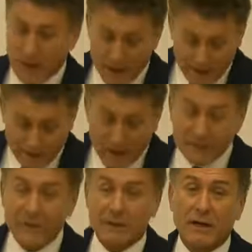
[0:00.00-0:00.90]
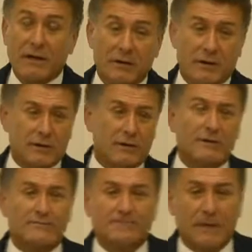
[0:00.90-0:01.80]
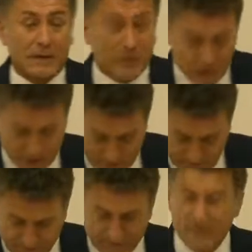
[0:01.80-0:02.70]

Değerli milletvekili arkadaşları, arkadaşlarım.